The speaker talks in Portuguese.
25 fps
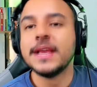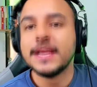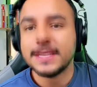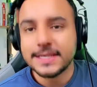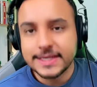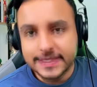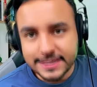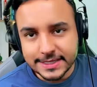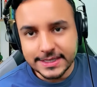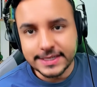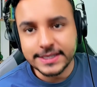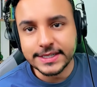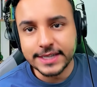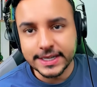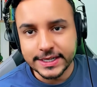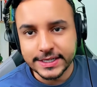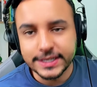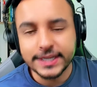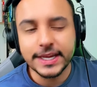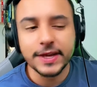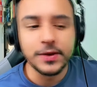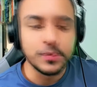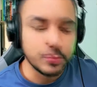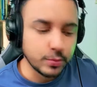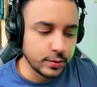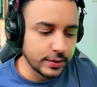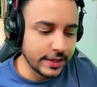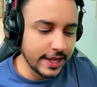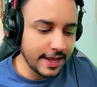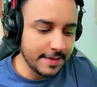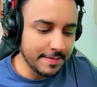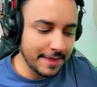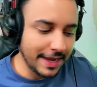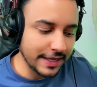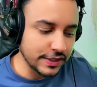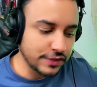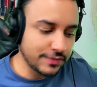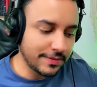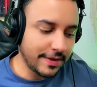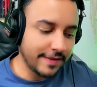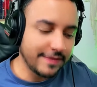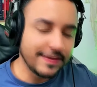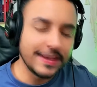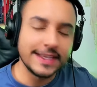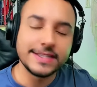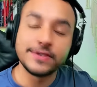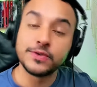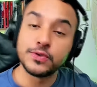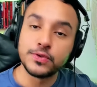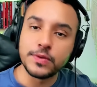Sim, gente, eu mudei mais uma
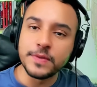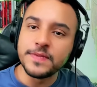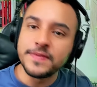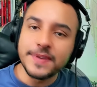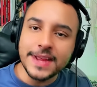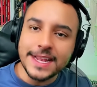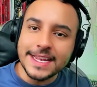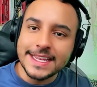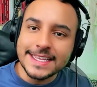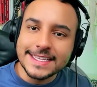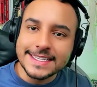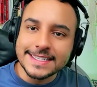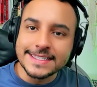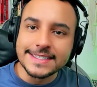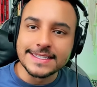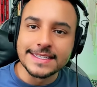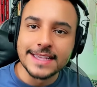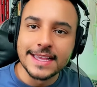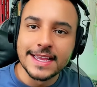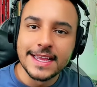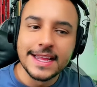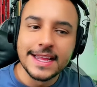vez, eu tô feliz